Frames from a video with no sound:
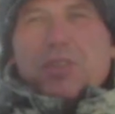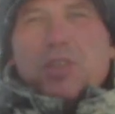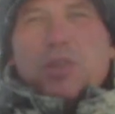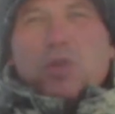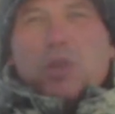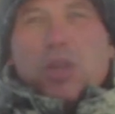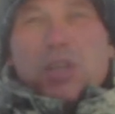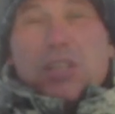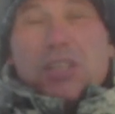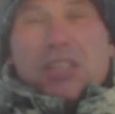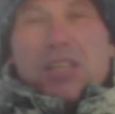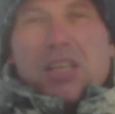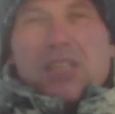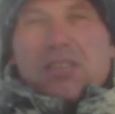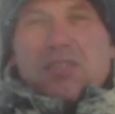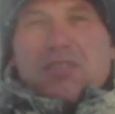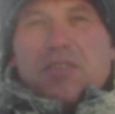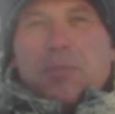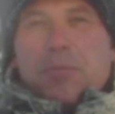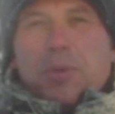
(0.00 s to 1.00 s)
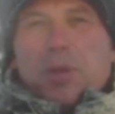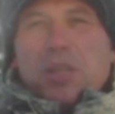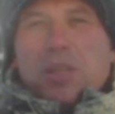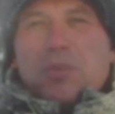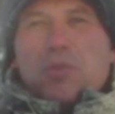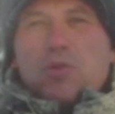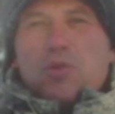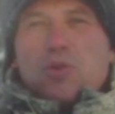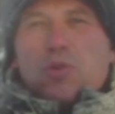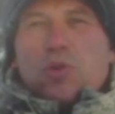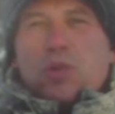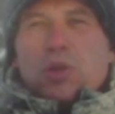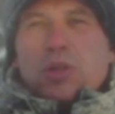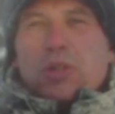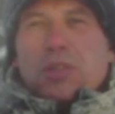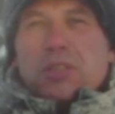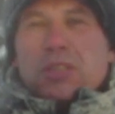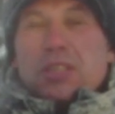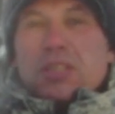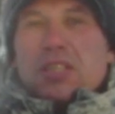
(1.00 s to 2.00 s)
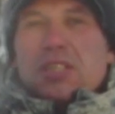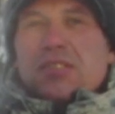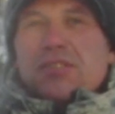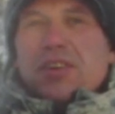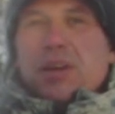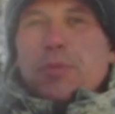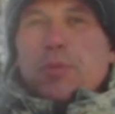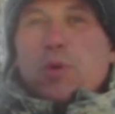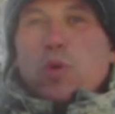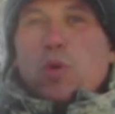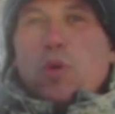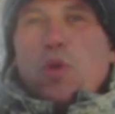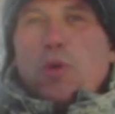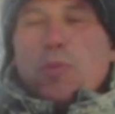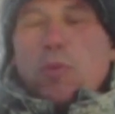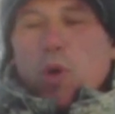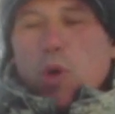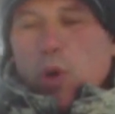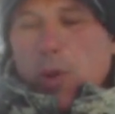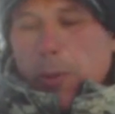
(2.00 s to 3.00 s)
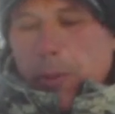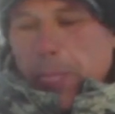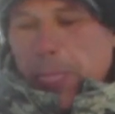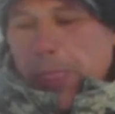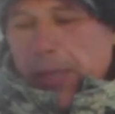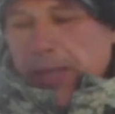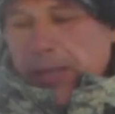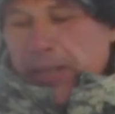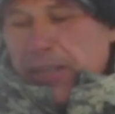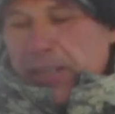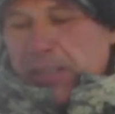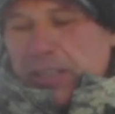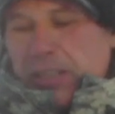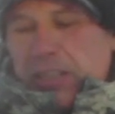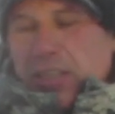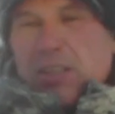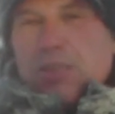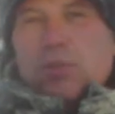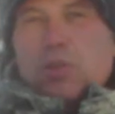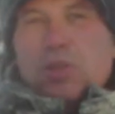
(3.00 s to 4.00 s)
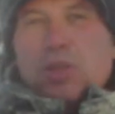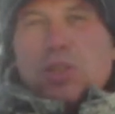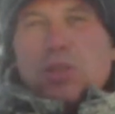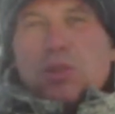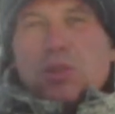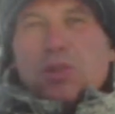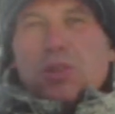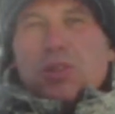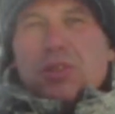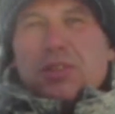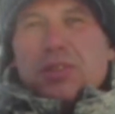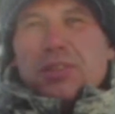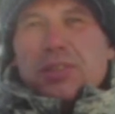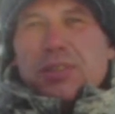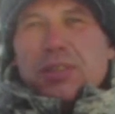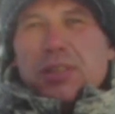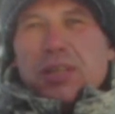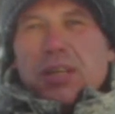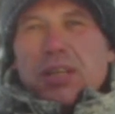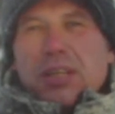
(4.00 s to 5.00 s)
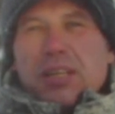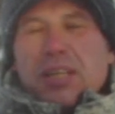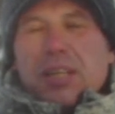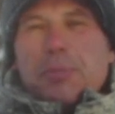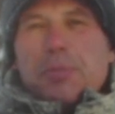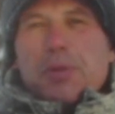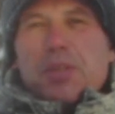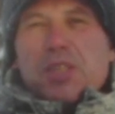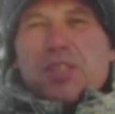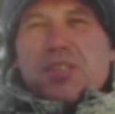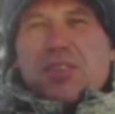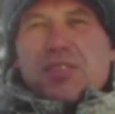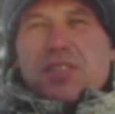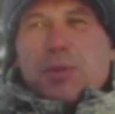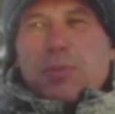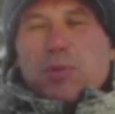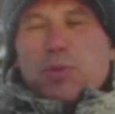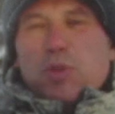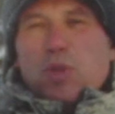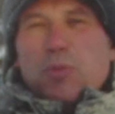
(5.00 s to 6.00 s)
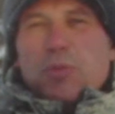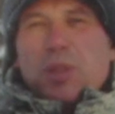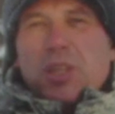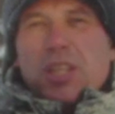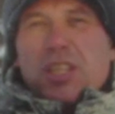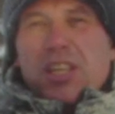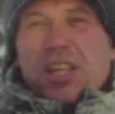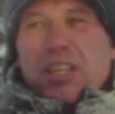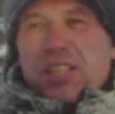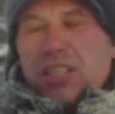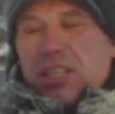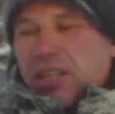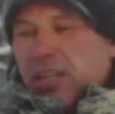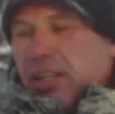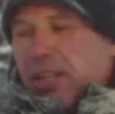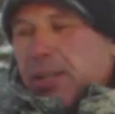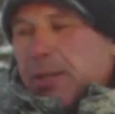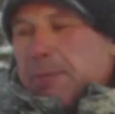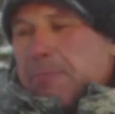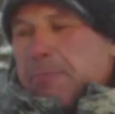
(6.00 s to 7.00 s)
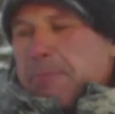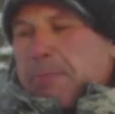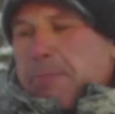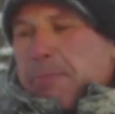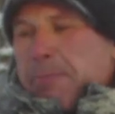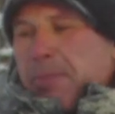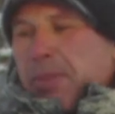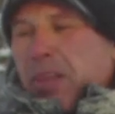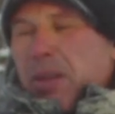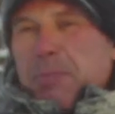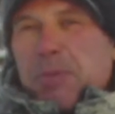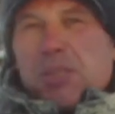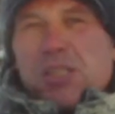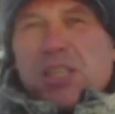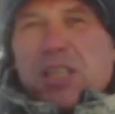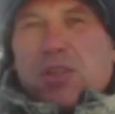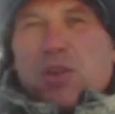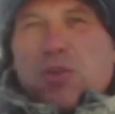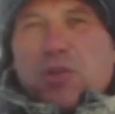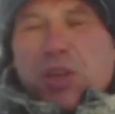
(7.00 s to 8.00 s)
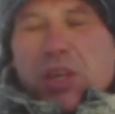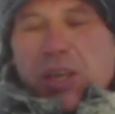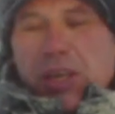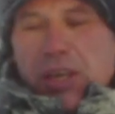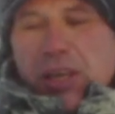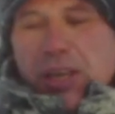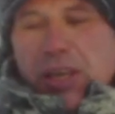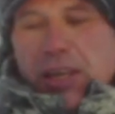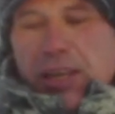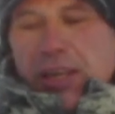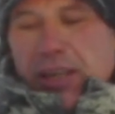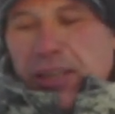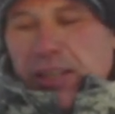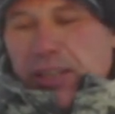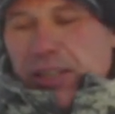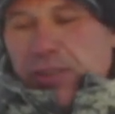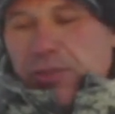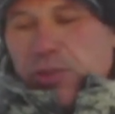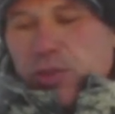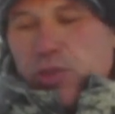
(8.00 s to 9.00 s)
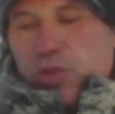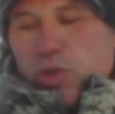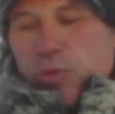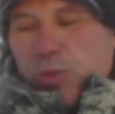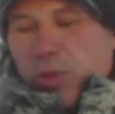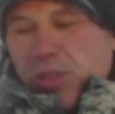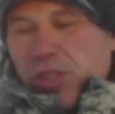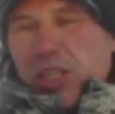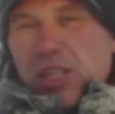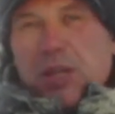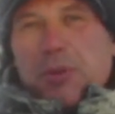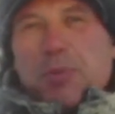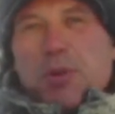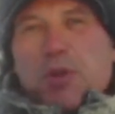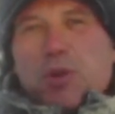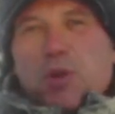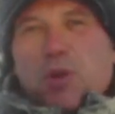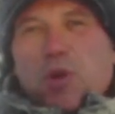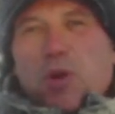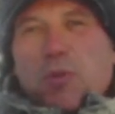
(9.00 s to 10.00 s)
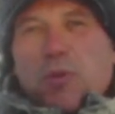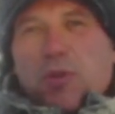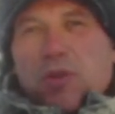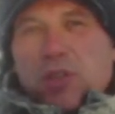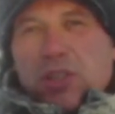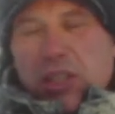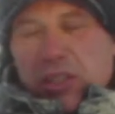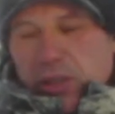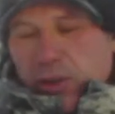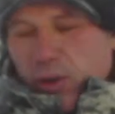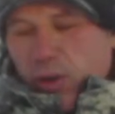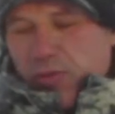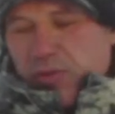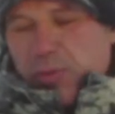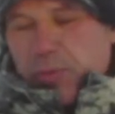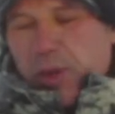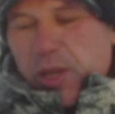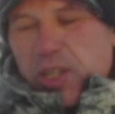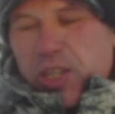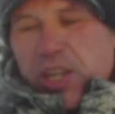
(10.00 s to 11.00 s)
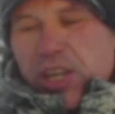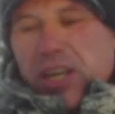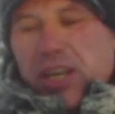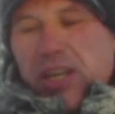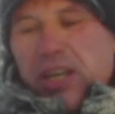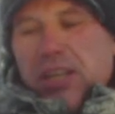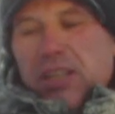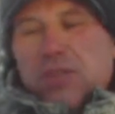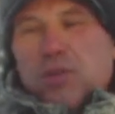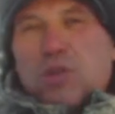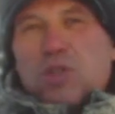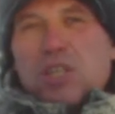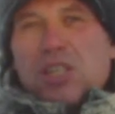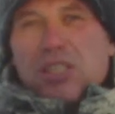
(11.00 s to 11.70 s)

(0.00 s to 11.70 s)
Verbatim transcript: видео я рассказывал вам про ловушку, так называемую кулемку. Так вот, ее крепить не совсем удобно на некоторые постановки. И вот, чтобы закрепить кулемку вот на таком взбежке, нужно